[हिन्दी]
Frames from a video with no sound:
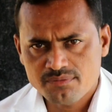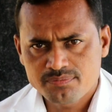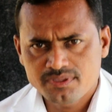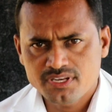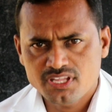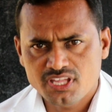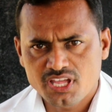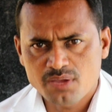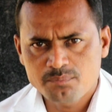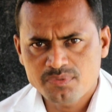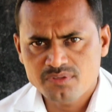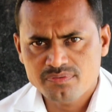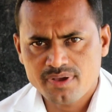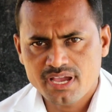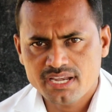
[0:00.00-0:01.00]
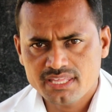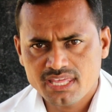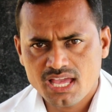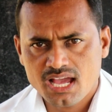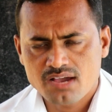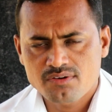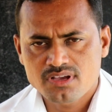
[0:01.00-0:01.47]
या फिर एम्पलीफायर
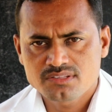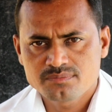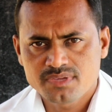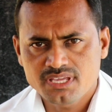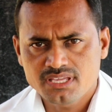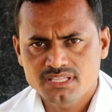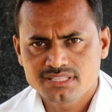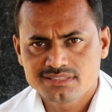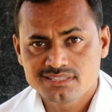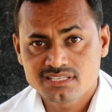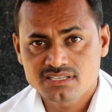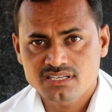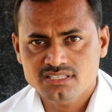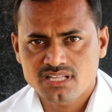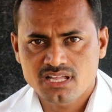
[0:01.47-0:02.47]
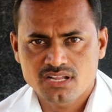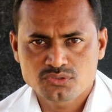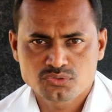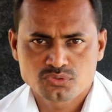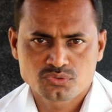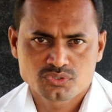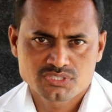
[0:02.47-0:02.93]
के आवाज़ में दिक्कत आना
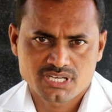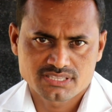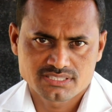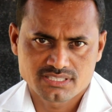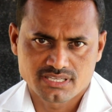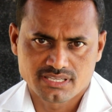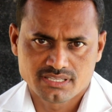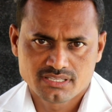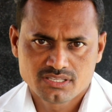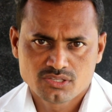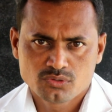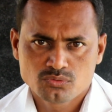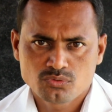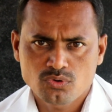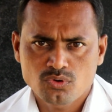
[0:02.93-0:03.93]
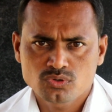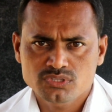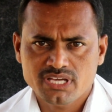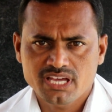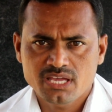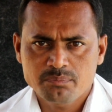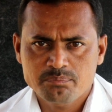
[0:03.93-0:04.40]
शुरू हो जाती है वो
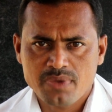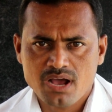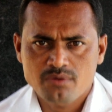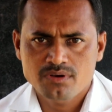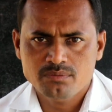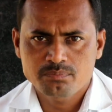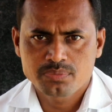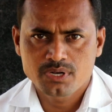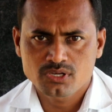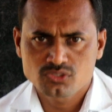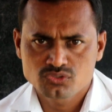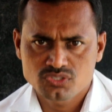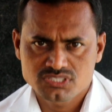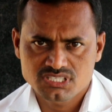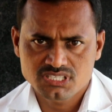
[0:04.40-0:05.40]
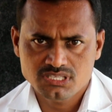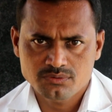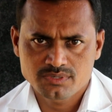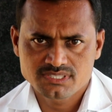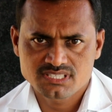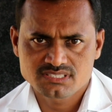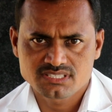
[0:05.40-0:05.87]
होता है पावर फ्लक्चुएशन की
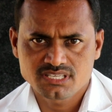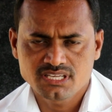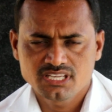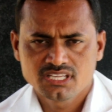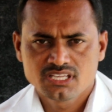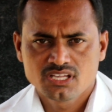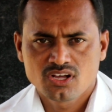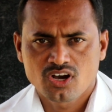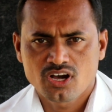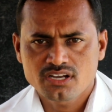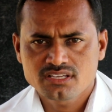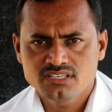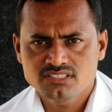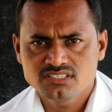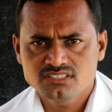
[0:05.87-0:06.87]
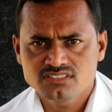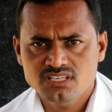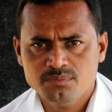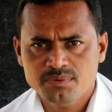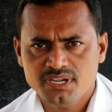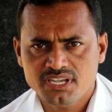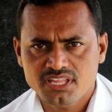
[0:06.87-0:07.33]
वजह से और किसी
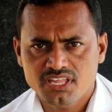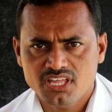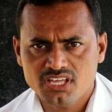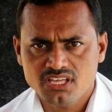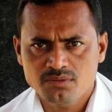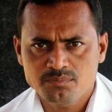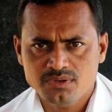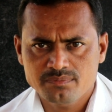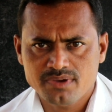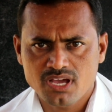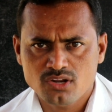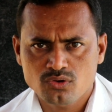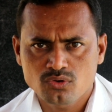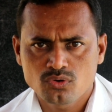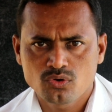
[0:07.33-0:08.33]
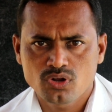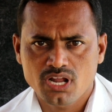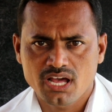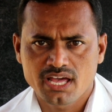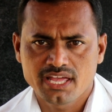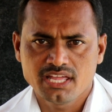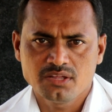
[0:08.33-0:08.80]
सेपरेट एक एम्पलीफायर को हो
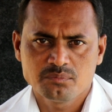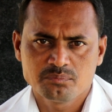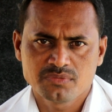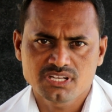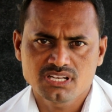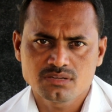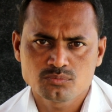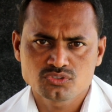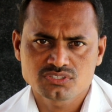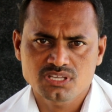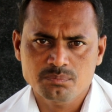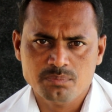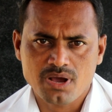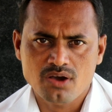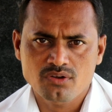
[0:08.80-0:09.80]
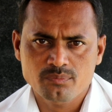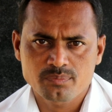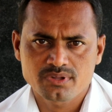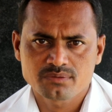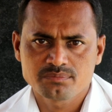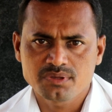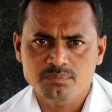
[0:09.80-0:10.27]
रहा है मतलब उसके पावर
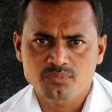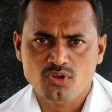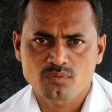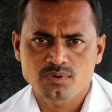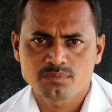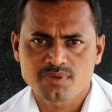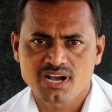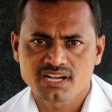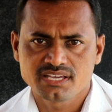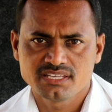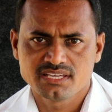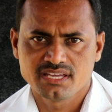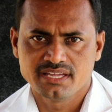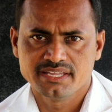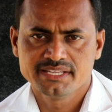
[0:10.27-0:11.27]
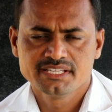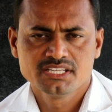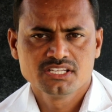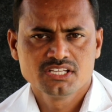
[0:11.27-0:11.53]
प्लग में प्रॉब्लम आ गई है